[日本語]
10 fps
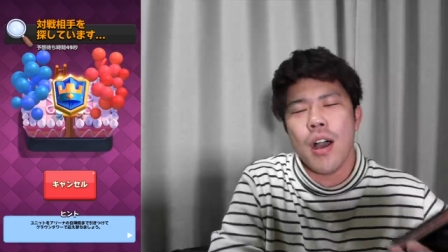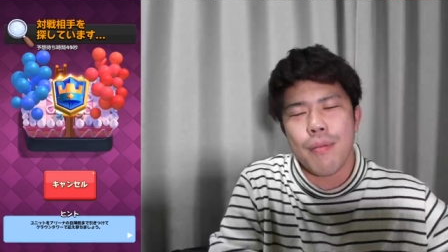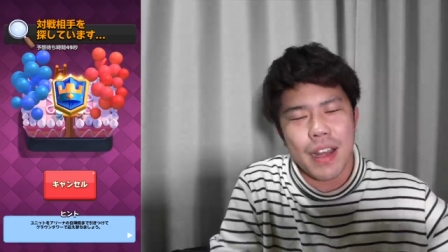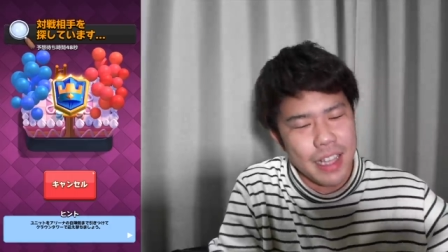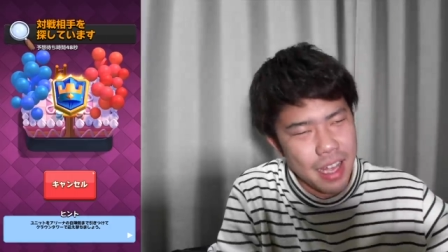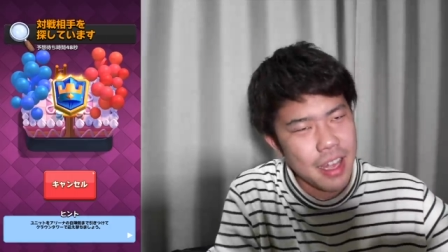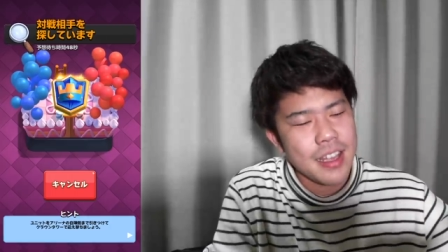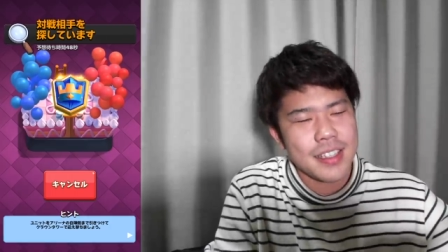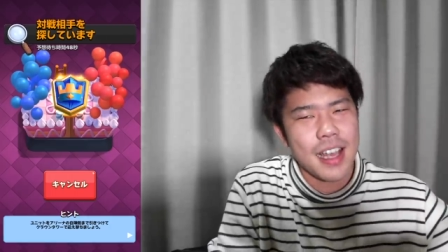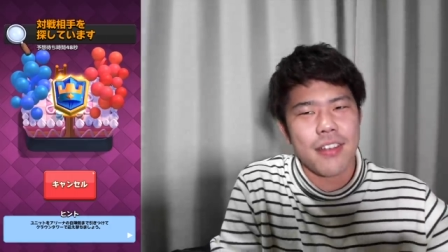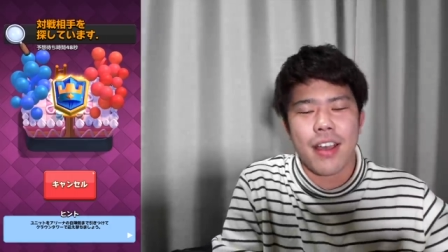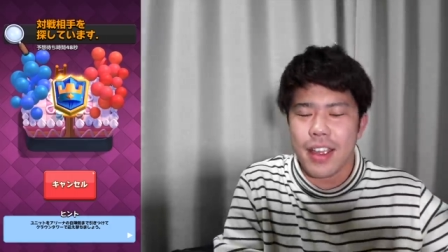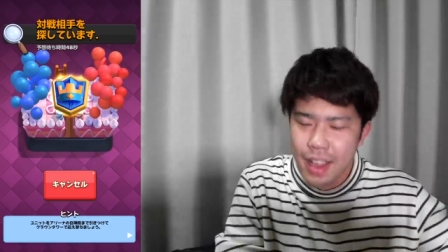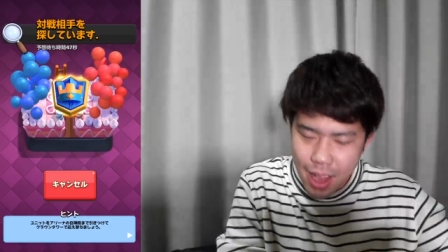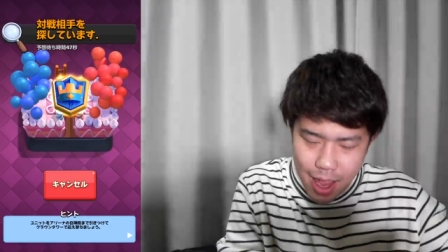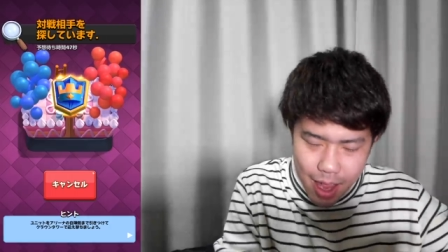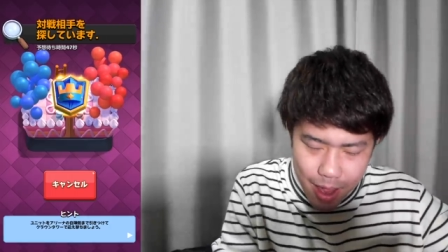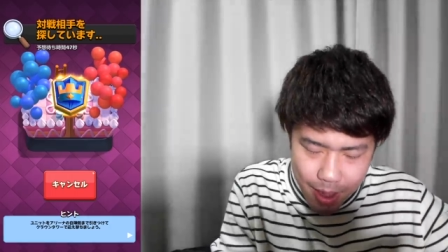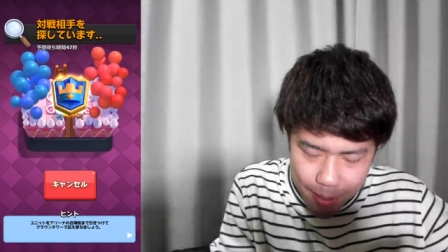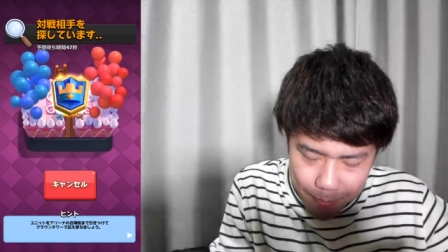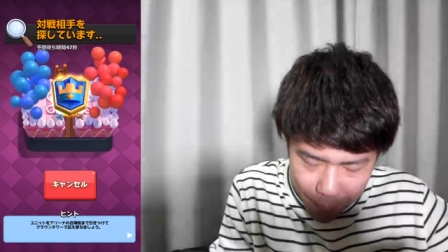まあね、幸い、えー、